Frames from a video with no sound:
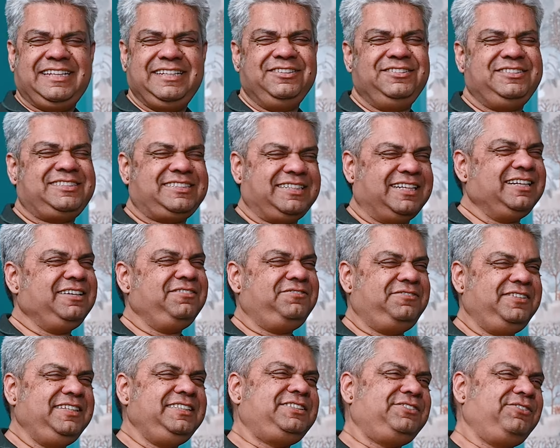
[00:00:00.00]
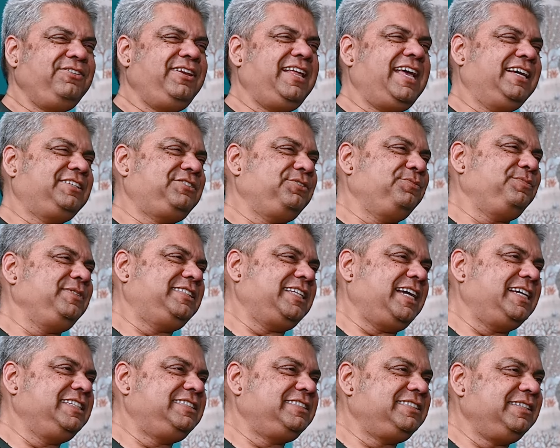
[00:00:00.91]
কি হচ্ছে নাকি ফ্রিজ খুলে একশো পিস
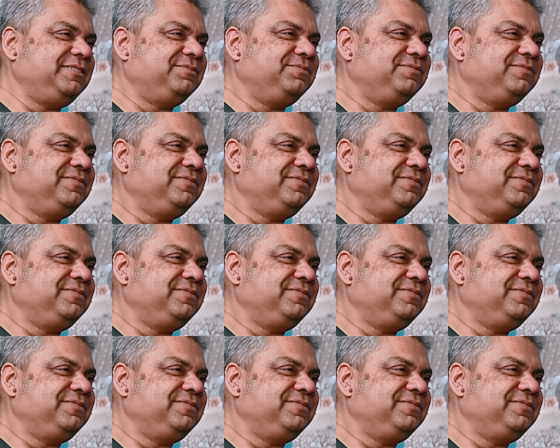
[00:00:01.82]
আইসক্রিম